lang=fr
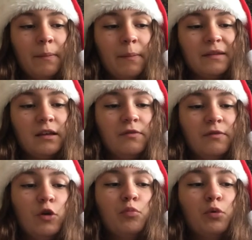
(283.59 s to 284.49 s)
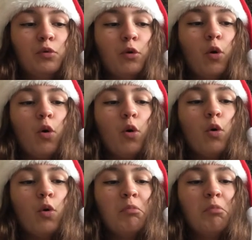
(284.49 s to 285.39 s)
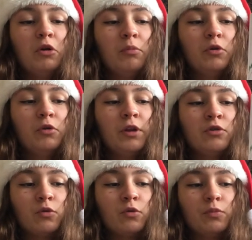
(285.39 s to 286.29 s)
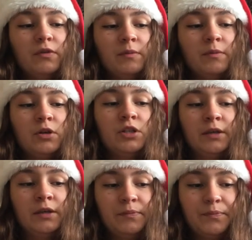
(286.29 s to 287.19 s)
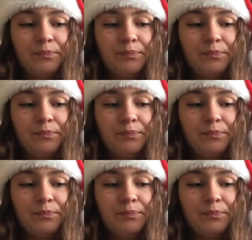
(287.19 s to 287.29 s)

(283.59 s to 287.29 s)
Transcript: parce qu'il fait le plus gros bonhomme de neige qu'on puisse imaginer.